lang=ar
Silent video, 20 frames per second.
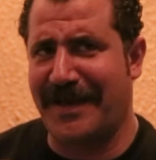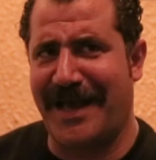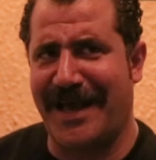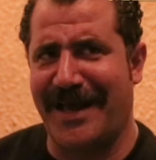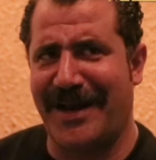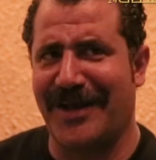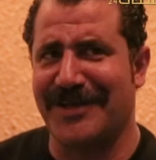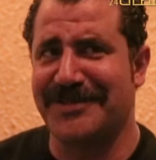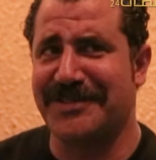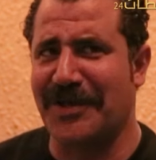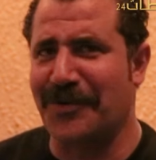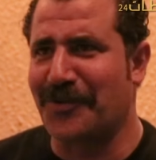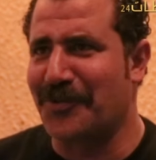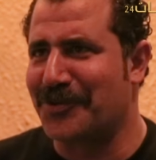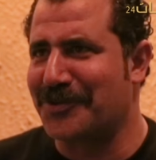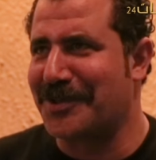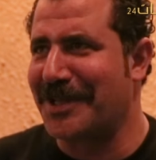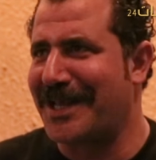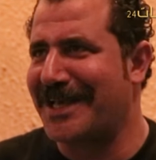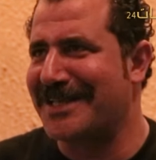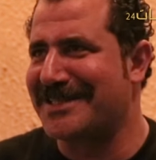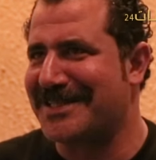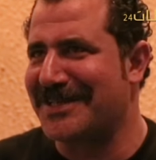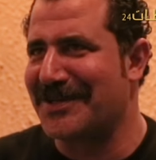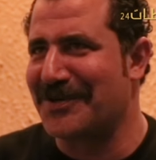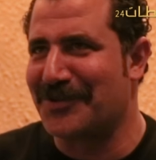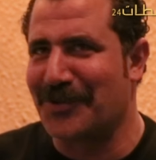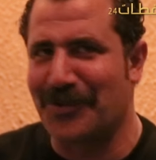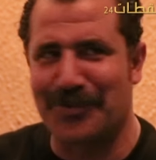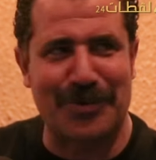فانا اصلا كنت
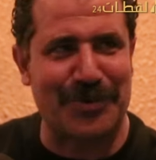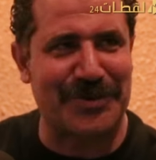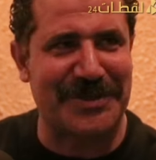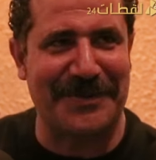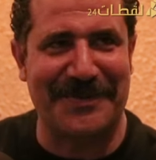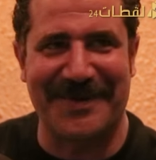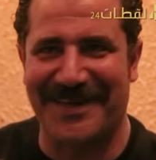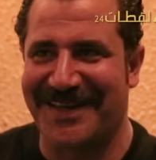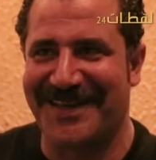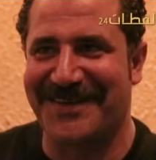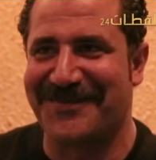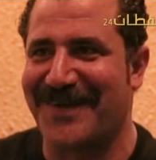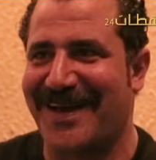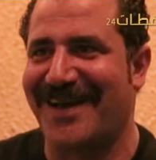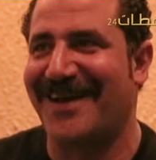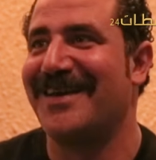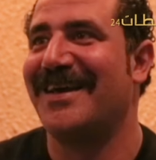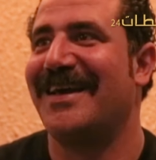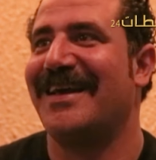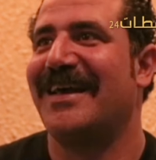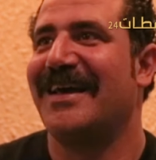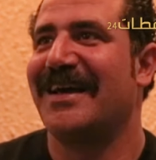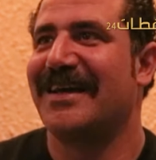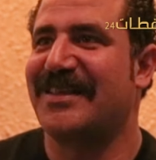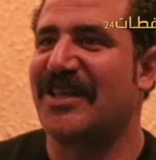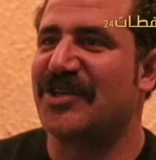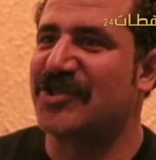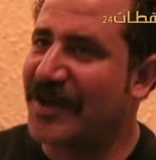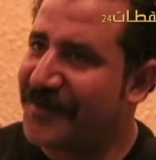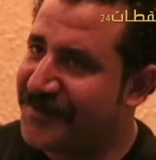ناسي دكتور سمير ايه
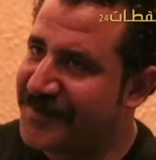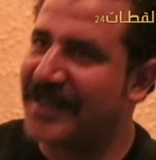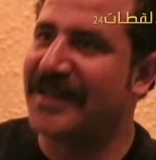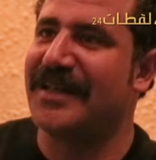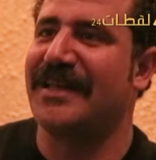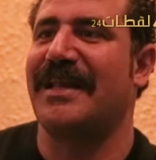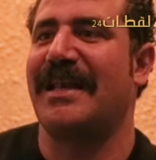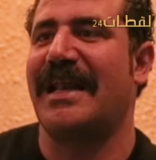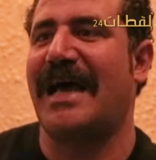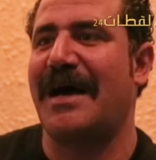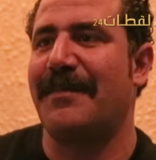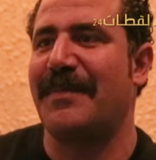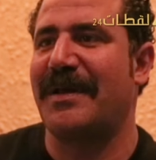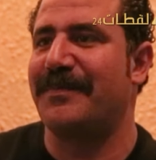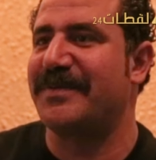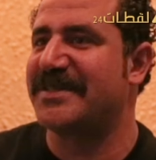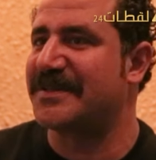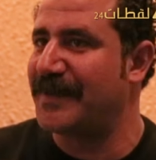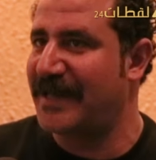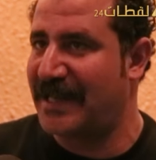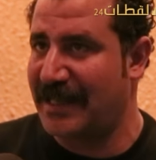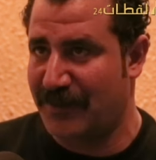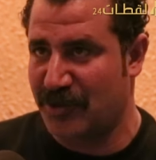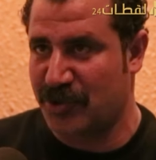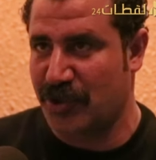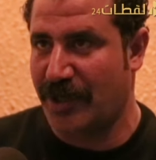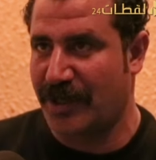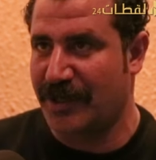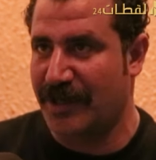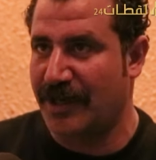فاكتشفت ان العمل بسم الله ما
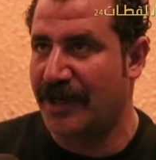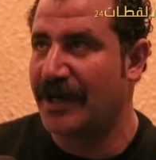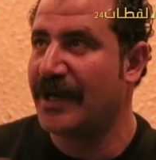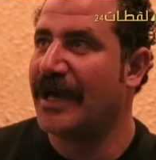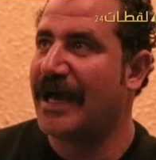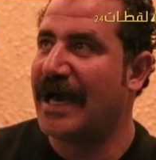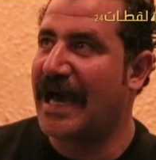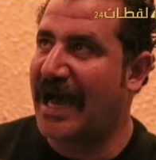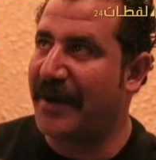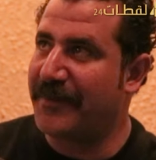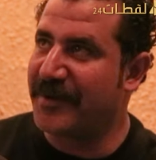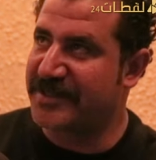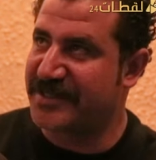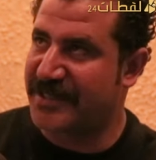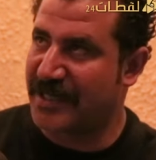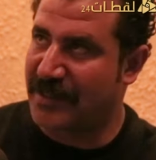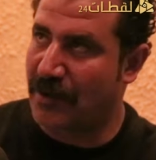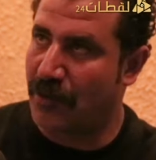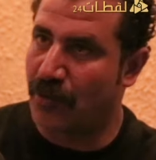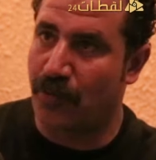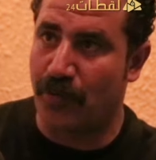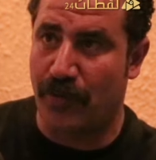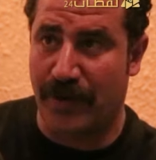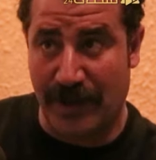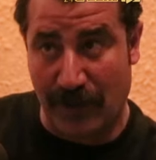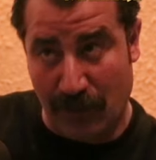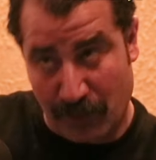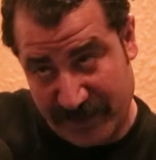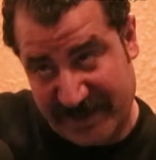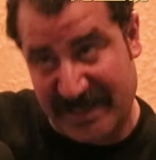شاء الله عامل صدى
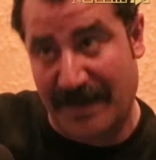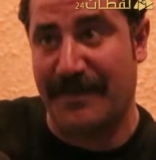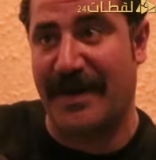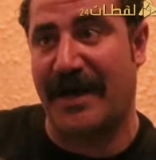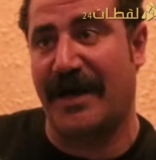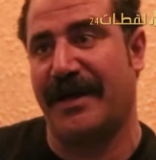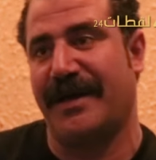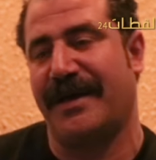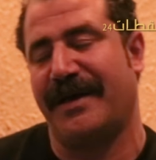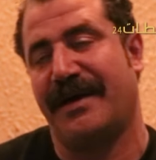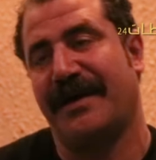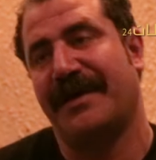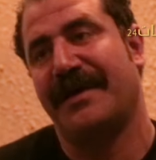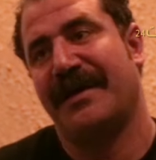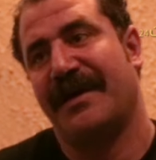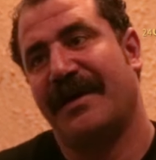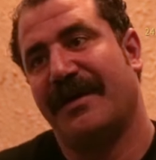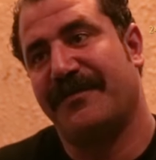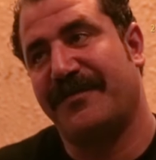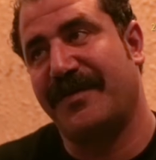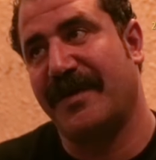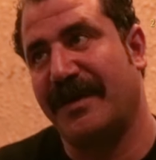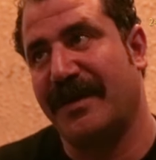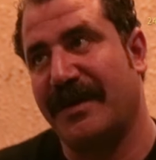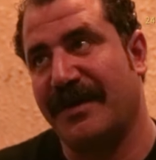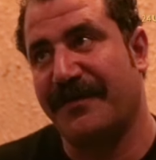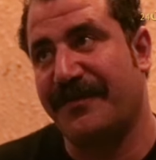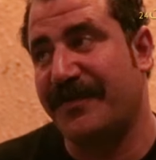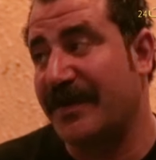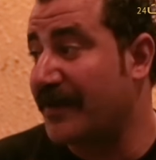ومسمع
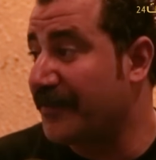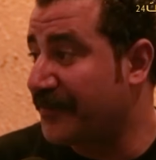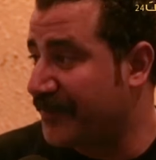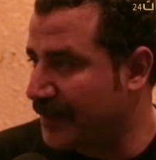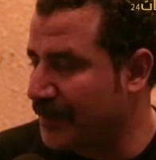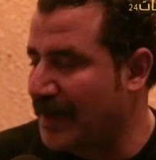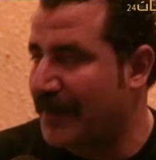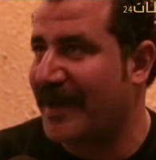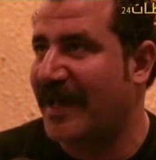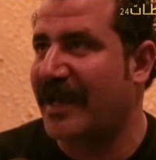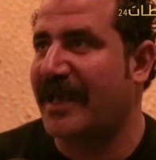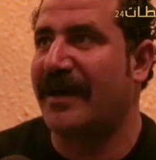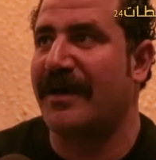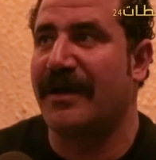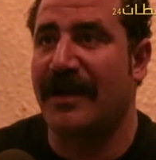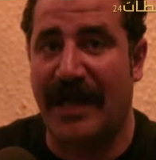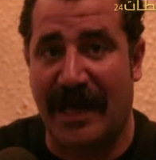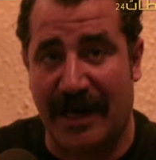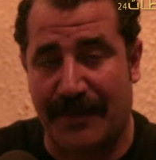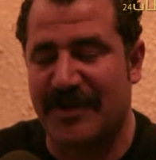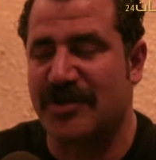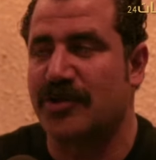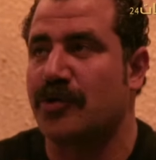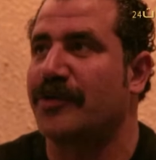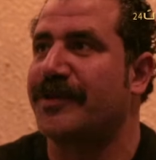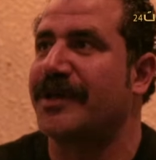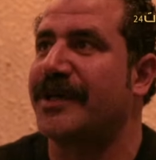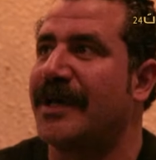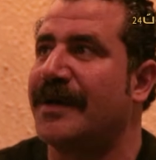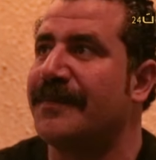في في في المملكه العربيه
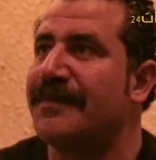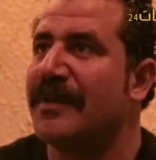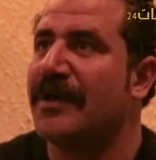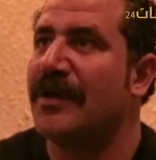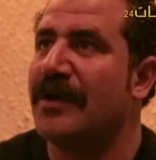السعوديه